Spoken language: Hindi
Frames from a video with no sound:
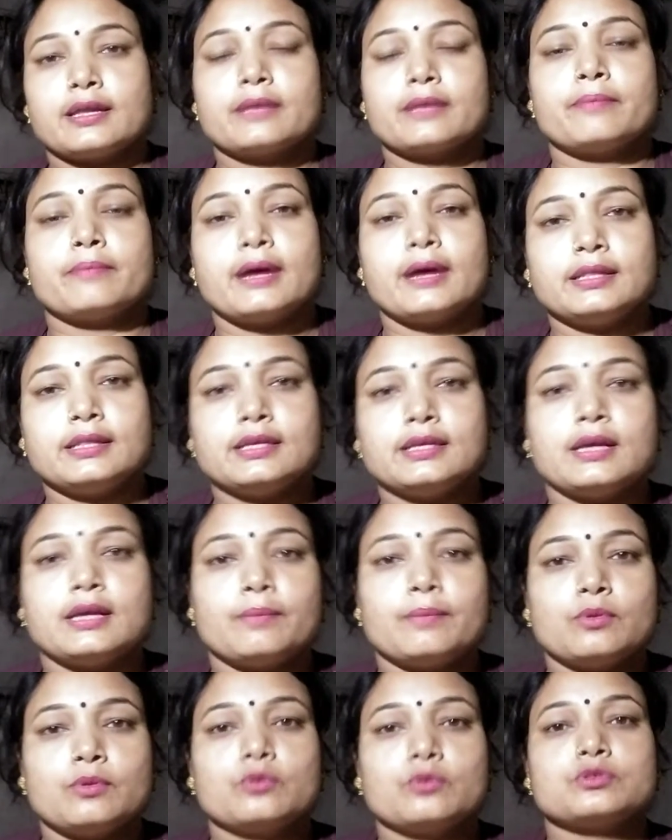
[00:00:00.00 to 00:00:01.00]
के बाद ही
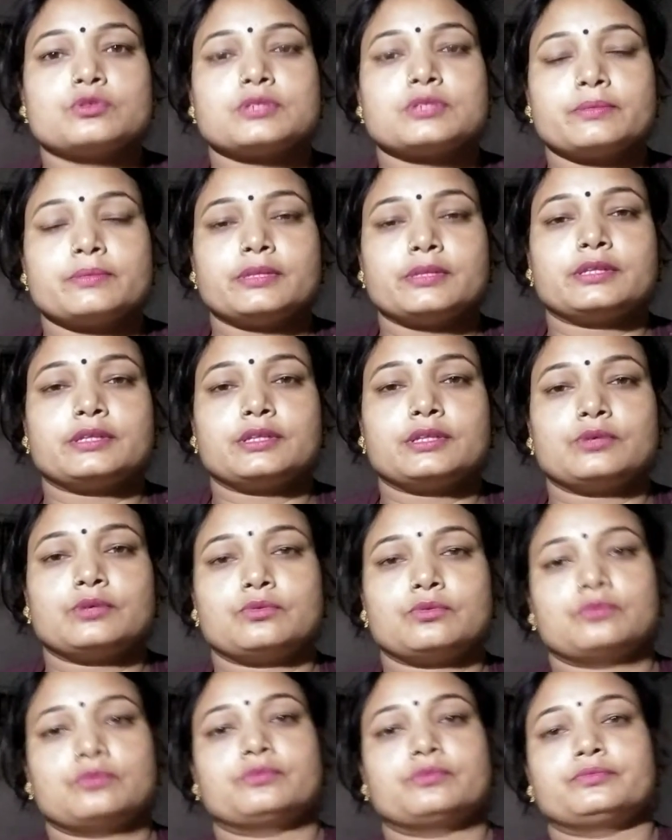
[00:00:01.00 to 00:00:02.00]
आप लोगों से मिलती हूँ